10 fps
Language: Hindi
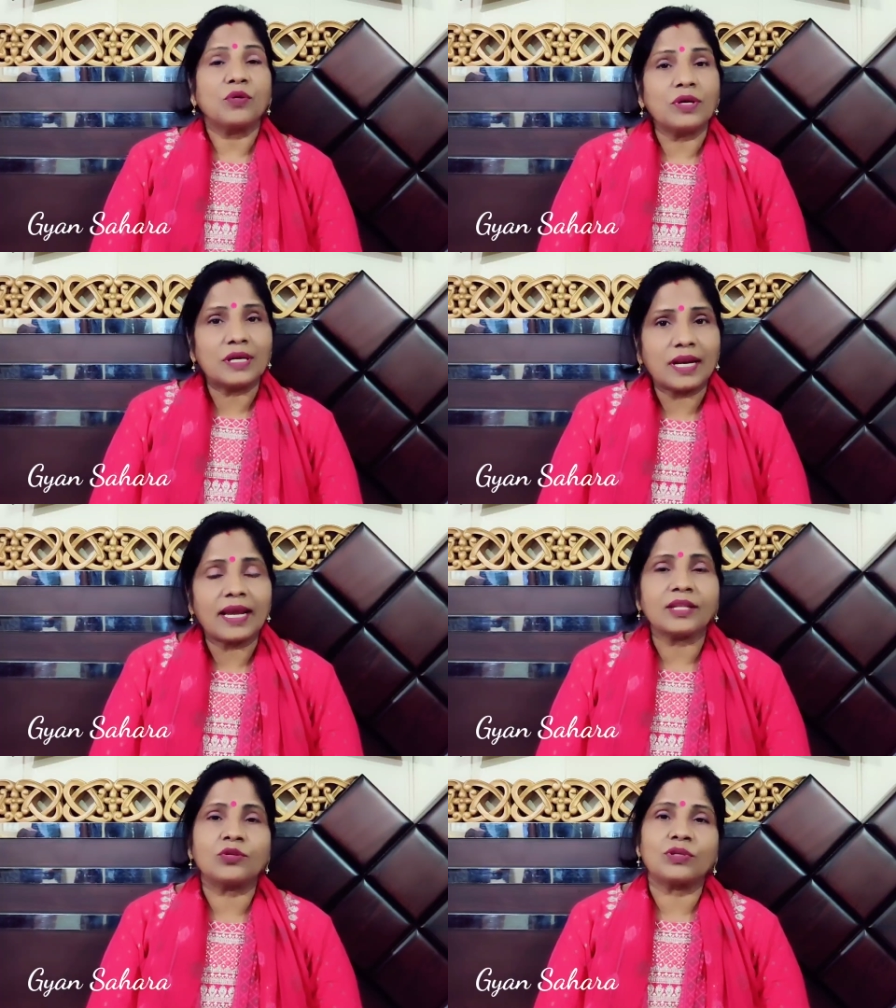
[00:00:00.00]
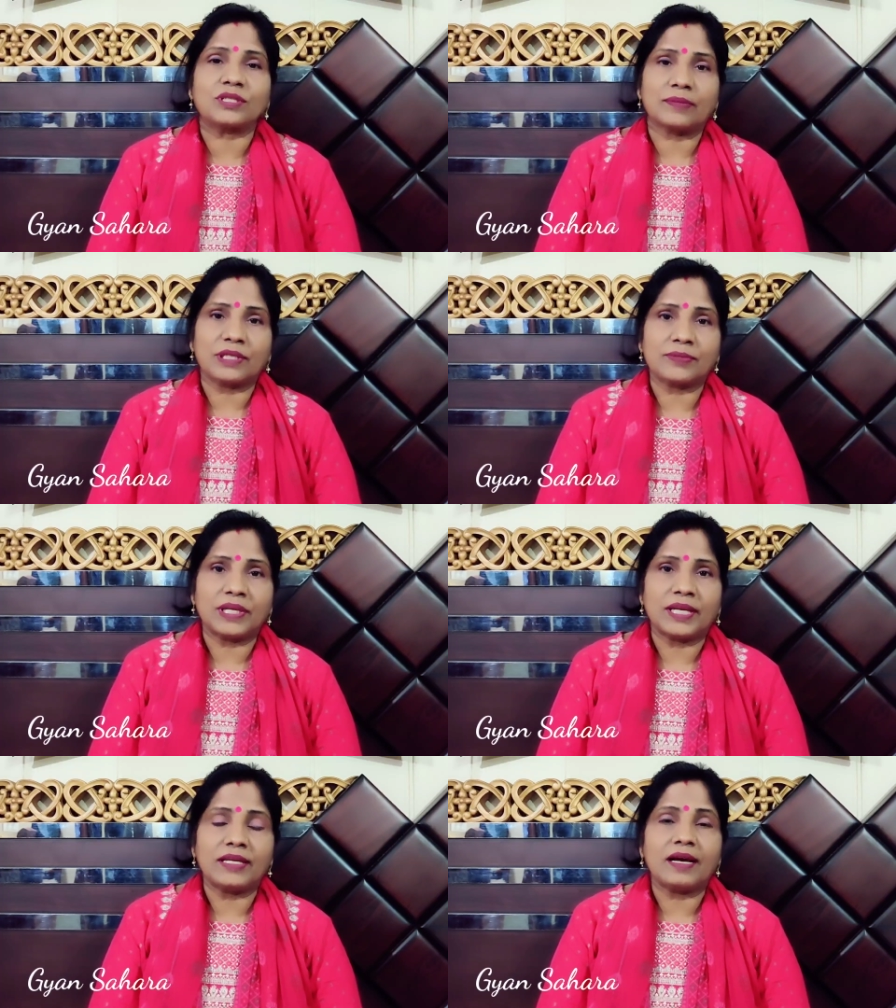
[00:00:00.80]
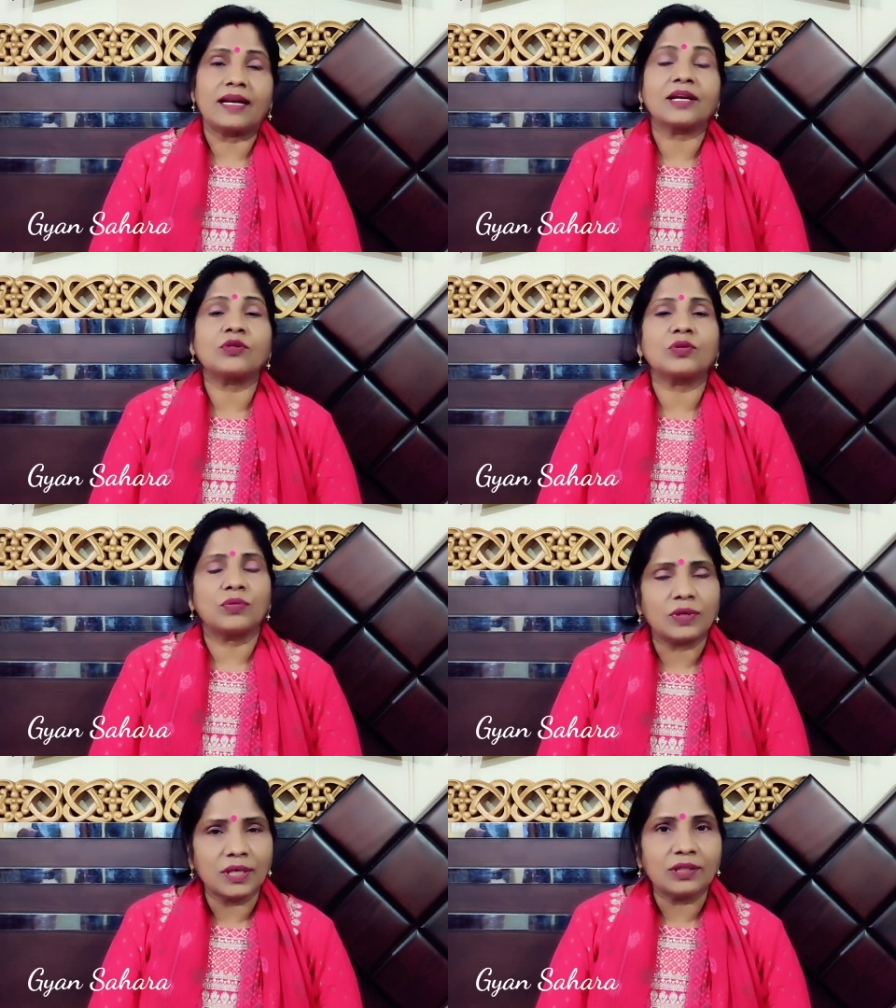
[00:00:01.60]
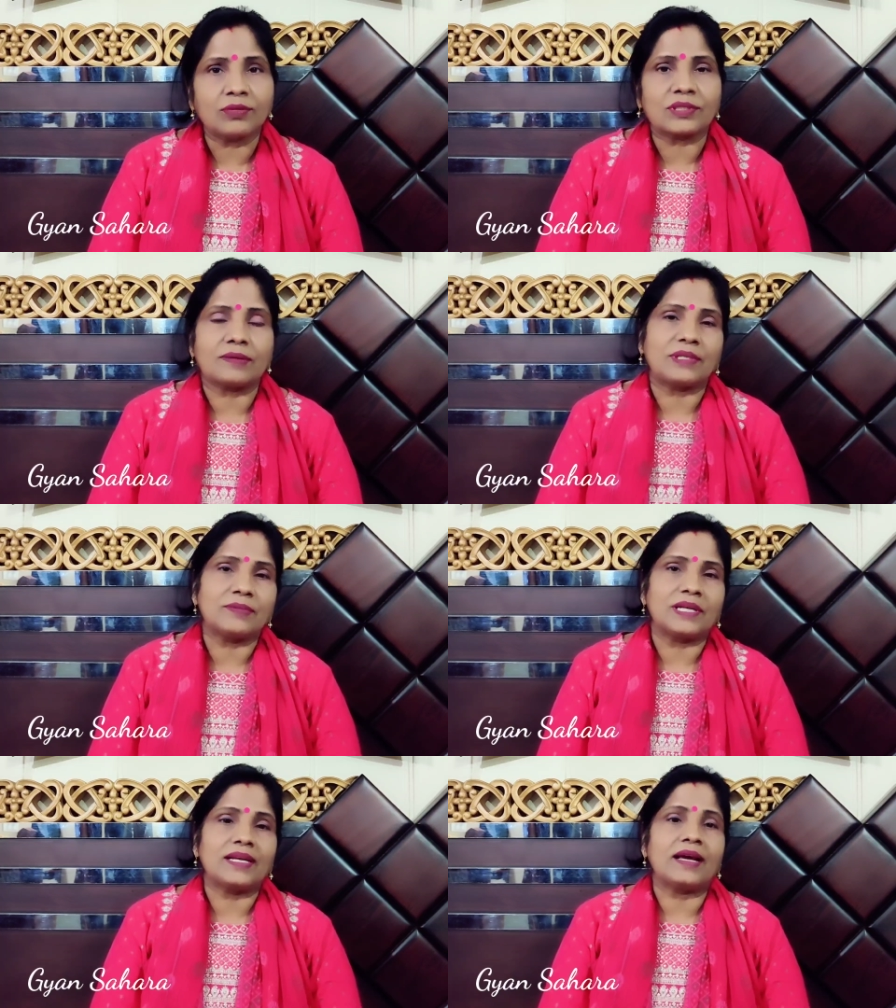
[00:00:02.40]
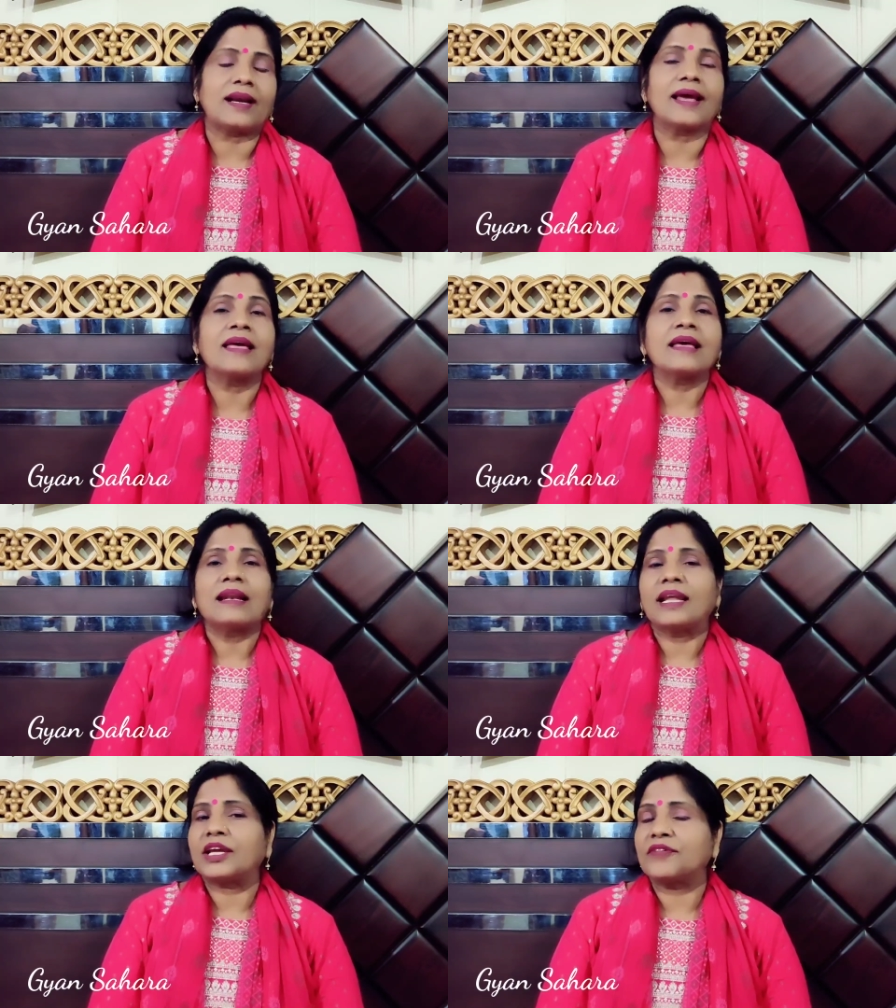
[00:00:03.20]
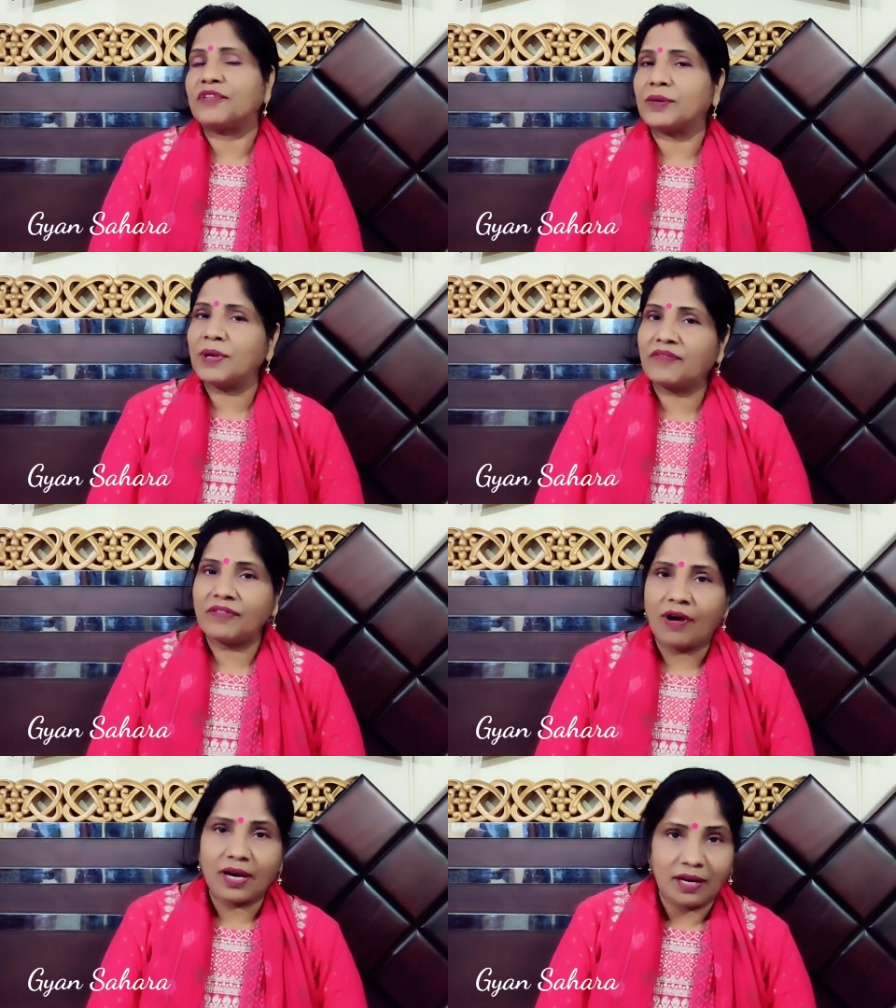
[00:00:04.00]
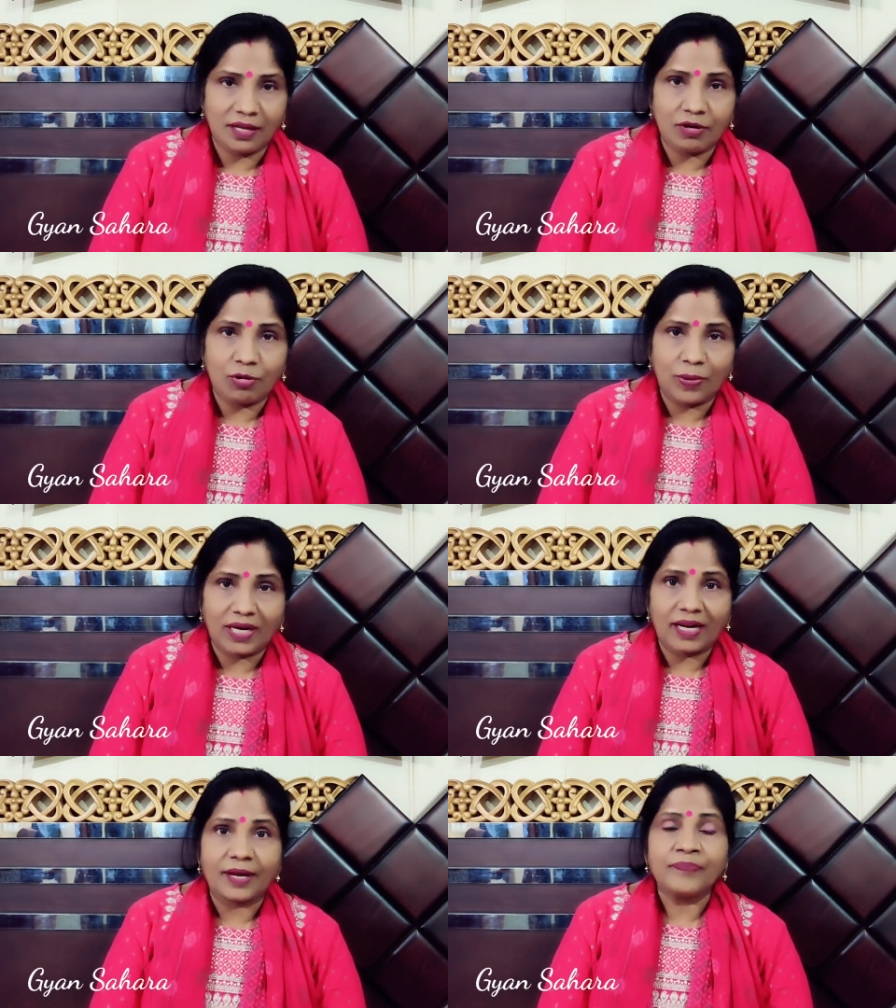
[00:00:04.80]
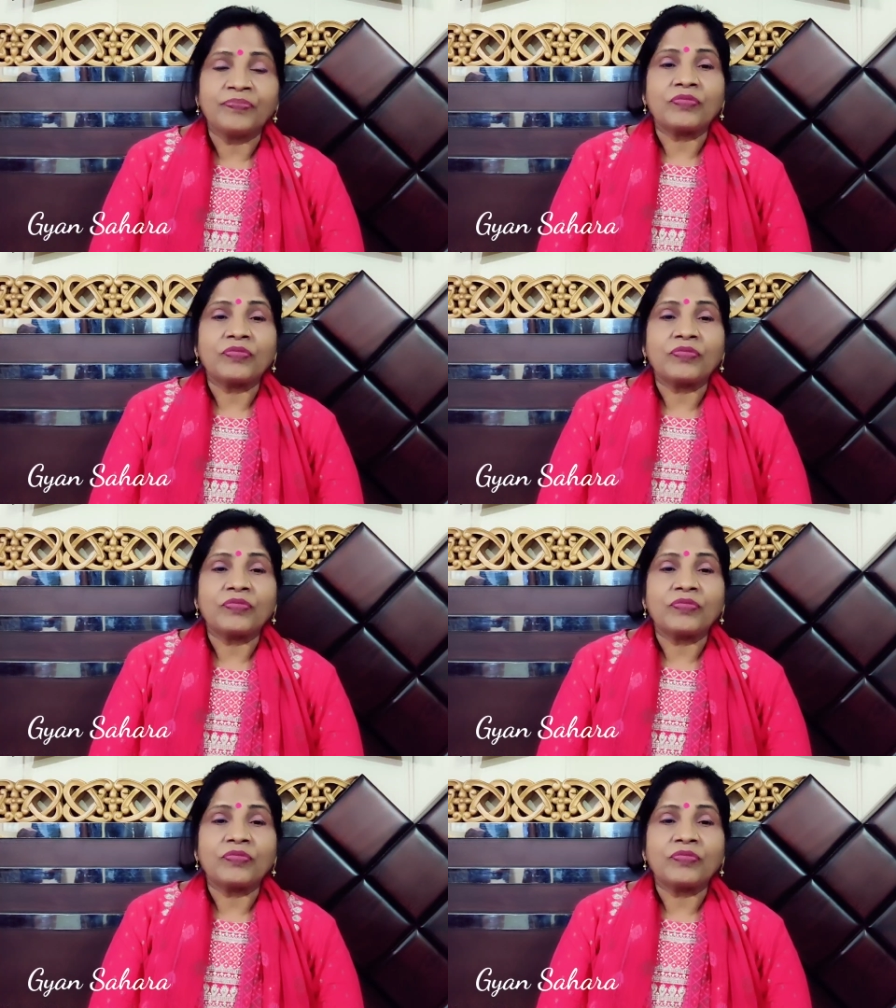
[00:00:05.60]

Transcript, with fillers: कोई ग्रह दोष समझ में नहीं आ रहा है कोई कुंडली दोष समझ में नहीं आ रहा है लेकिन फिर भी विवाह नहीं हो पा रहा है